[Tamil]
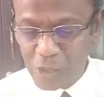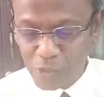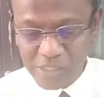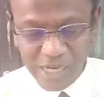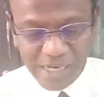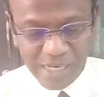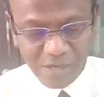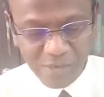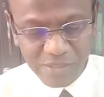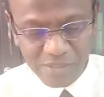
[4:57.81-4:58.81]

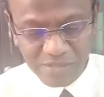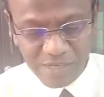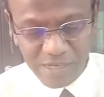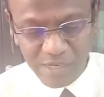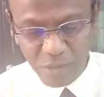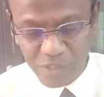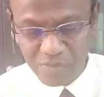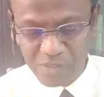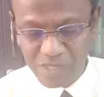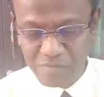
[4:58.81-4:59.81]
கூட்டாளிகள் வந்து தங்களுக்கு
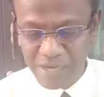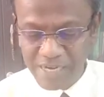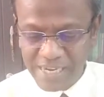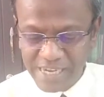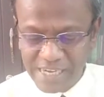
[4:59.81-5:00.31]
உதவி செய்யுமாறு கை